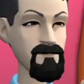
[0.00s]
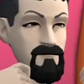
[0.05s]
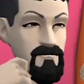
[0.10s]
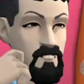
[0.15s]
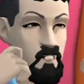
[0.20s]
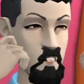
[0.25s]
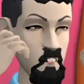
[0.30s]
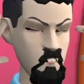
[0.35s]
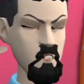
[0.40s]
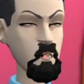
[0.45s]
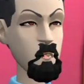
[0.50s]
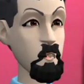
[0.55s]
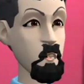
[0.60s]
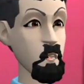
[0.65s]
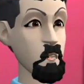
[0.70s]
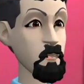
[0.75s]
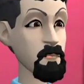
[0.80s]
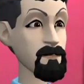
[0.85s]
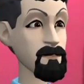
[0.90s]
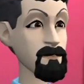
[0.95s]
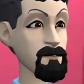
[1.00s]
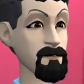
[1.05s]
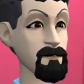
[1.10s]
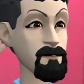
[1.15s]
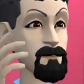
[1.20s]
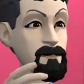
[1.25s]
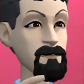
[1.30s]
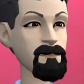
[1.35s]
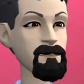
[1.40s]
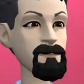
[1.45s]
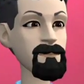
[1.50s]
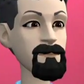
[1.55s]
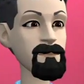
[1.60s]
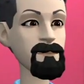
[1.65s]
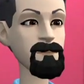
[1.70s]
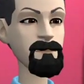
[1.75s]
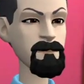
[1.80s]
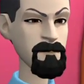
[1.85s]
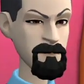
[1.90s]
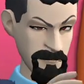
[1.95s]
খুব সুন্দর
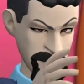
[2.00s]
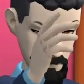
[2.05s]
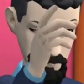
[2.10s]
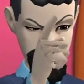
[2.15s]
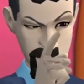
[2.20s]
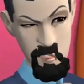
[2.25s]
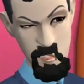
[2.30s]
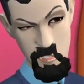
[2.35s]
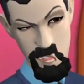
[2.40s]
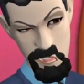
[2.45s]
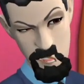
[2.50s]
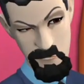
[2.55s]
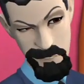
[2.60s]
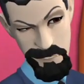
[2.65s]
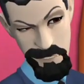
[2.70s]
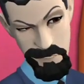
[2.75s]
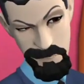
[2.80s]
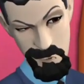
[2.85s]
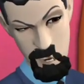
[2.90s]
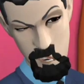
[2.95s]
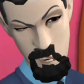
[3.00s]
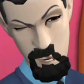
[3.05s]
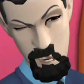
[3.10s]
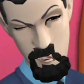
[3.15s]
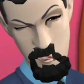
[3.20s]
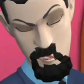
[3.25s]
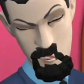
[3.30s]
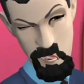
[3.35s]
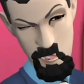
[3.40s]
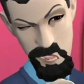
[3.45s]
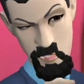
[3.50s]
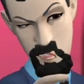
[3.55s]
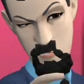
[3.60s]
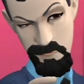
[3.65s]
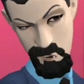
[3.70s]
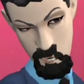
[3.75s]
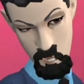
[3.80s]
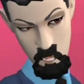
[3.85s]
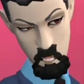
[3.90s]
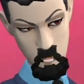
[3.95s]
আচ্ছা এবার লাস্ট প্রশ্ন বলো তো
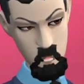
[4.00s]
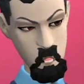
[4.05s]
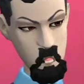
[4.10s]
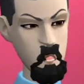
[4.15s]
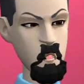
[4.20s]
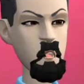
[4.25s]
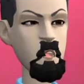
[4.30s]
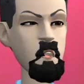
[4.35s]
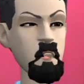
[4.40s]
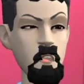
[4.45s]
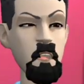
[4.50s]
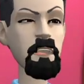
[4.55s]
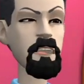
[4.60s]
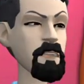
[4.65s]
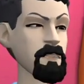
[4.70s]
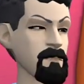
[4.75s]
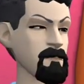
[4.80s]
আকাশে কতগুলো তারা আছে